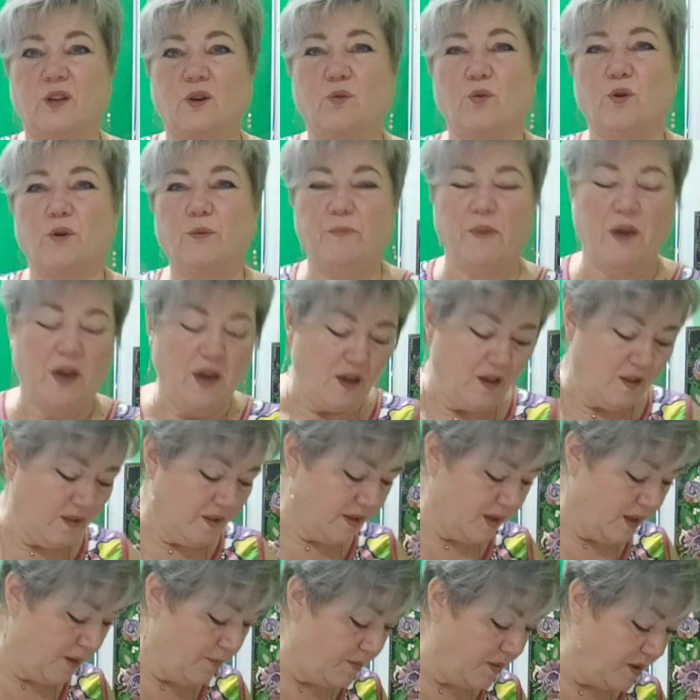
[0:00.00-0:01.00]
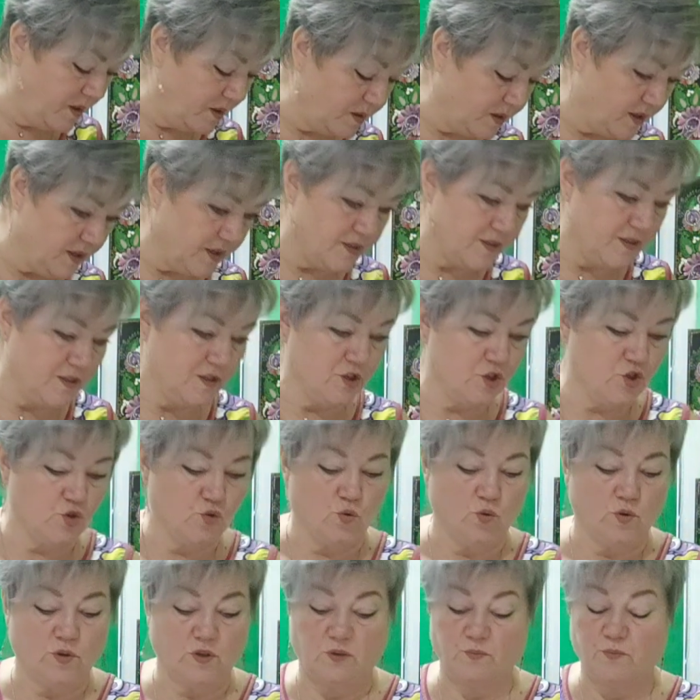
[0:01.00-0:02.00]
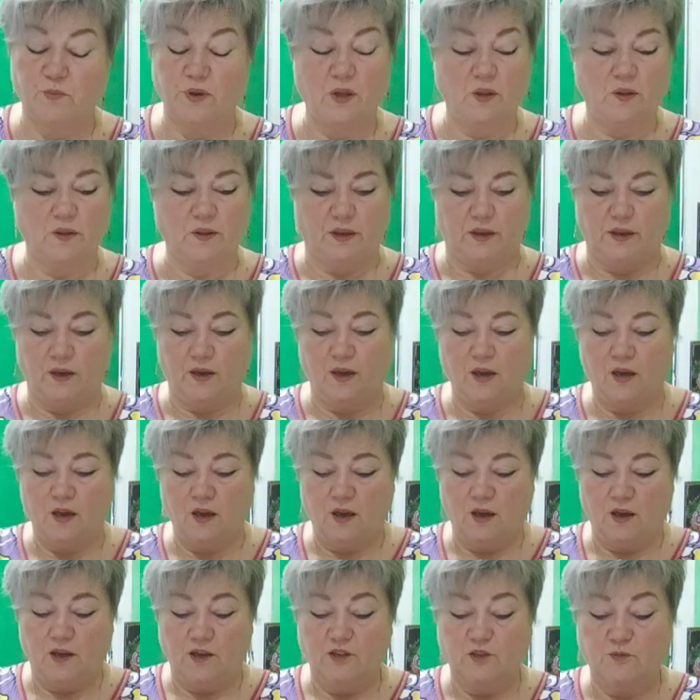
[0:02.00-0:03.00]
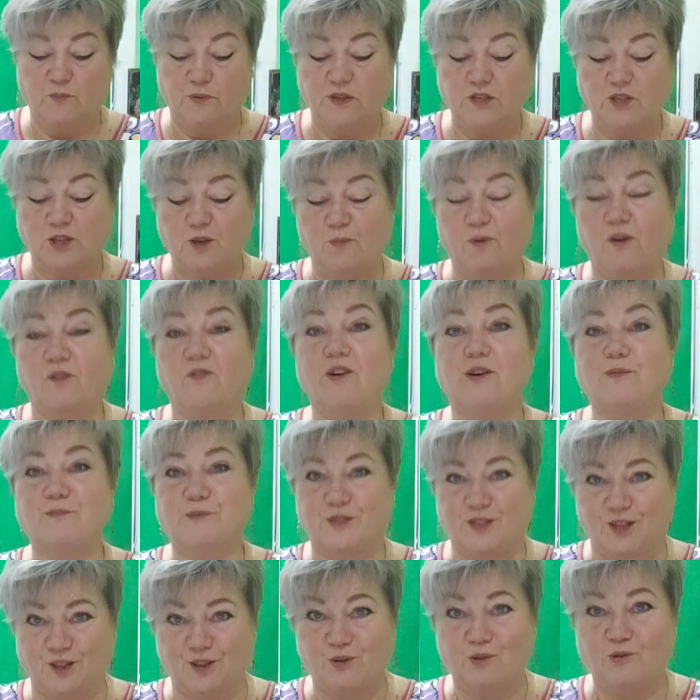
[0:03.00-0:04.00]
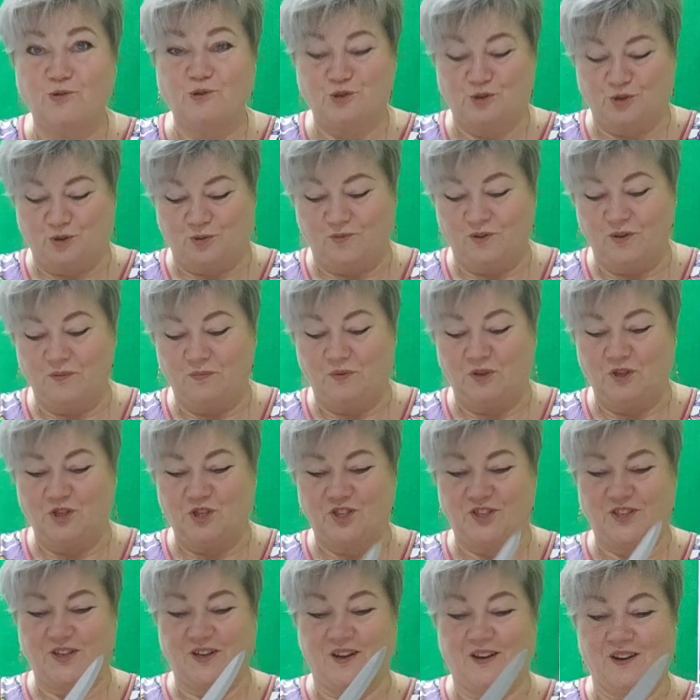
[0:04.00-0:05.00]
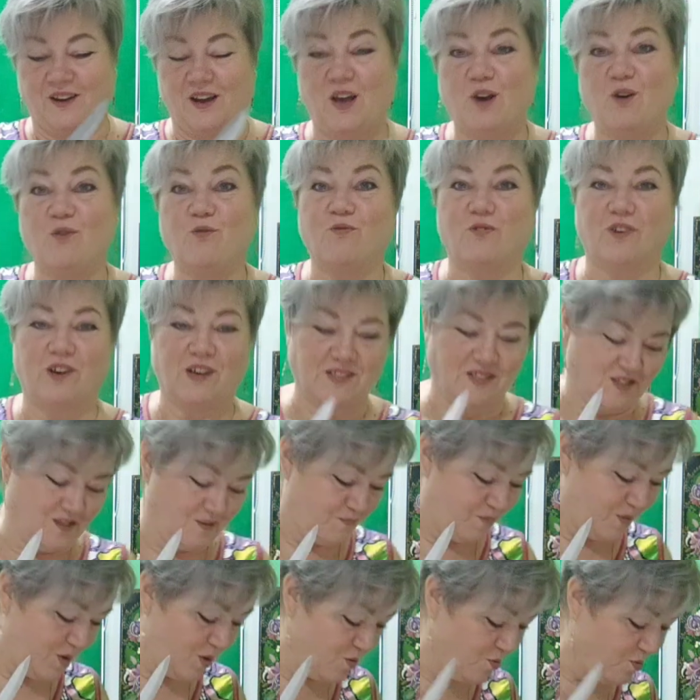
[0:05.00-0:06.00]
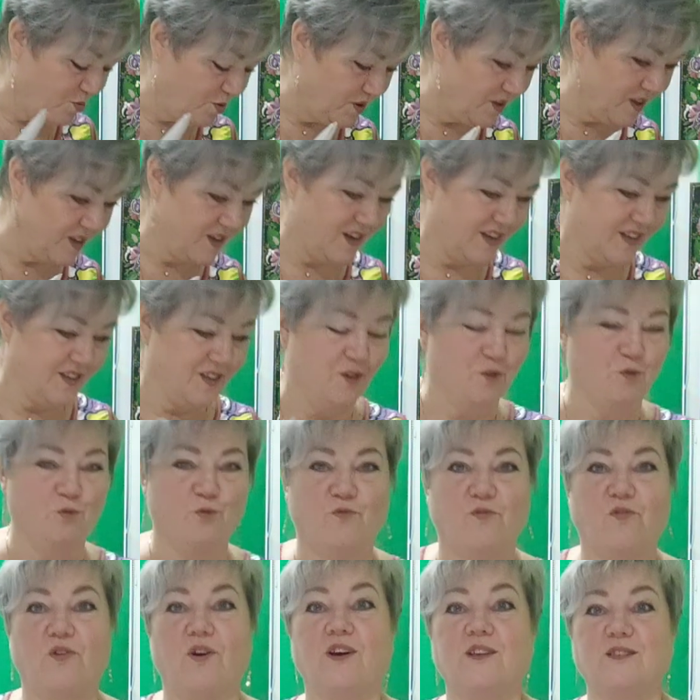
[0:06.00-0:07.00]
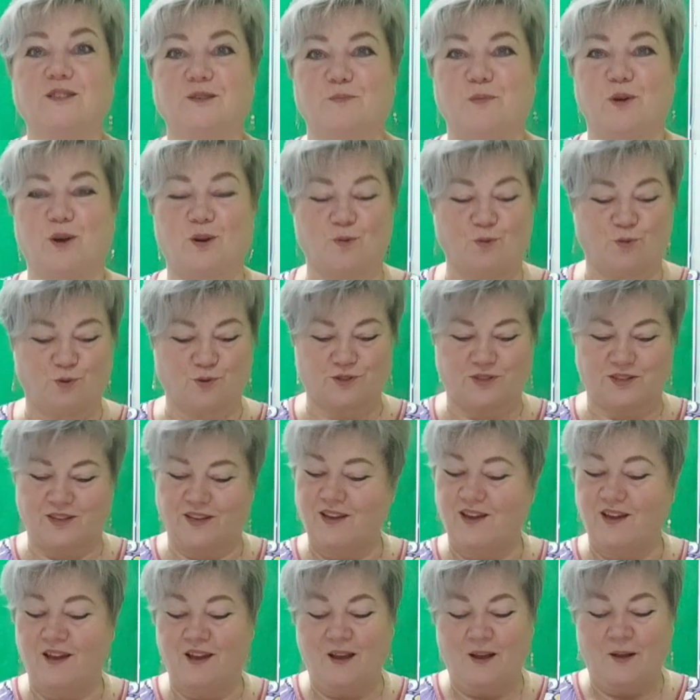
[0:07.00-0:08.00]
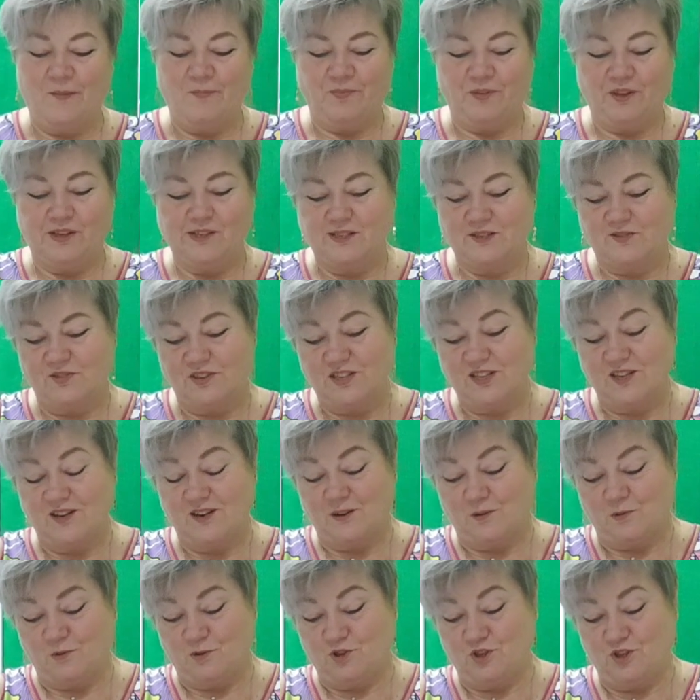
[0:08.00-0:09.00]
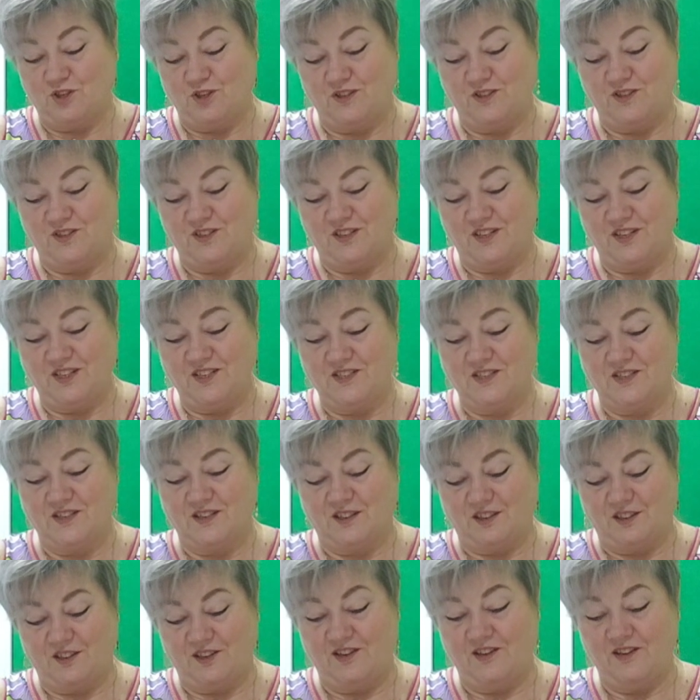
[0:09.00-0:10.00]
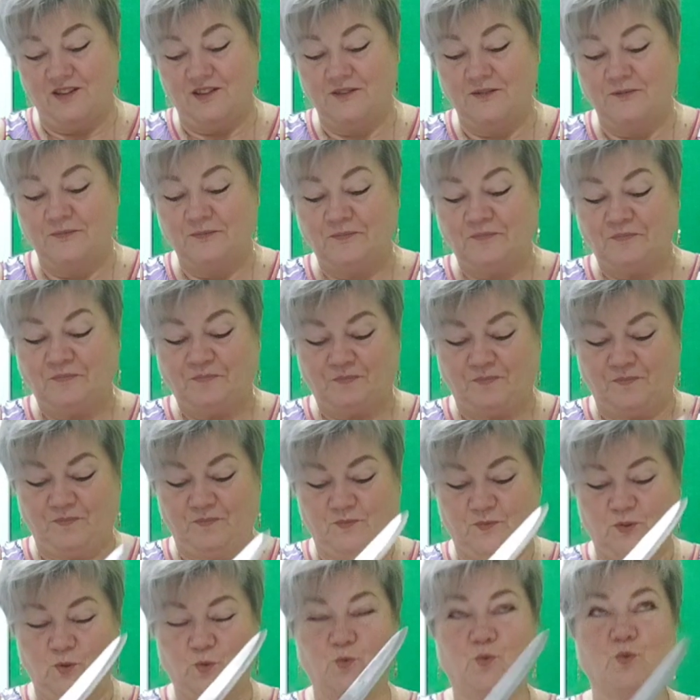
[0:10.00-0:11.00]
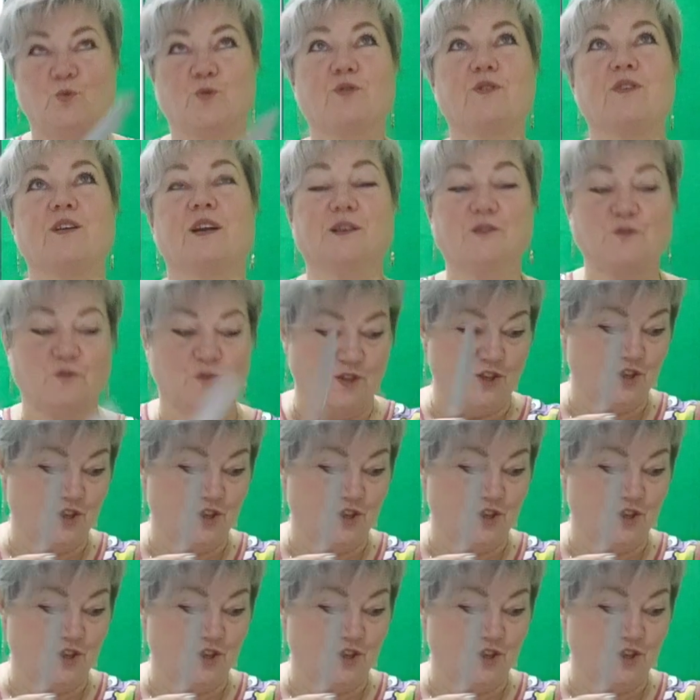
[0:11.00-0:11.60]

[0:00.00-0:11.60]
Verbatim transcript: такой мелкий-мелкий снежок, мелкий. Спасибо вам за то, что вы пишете, какая у вас погода, какие у вас морозы. Действительно очень интересно и ну, сразу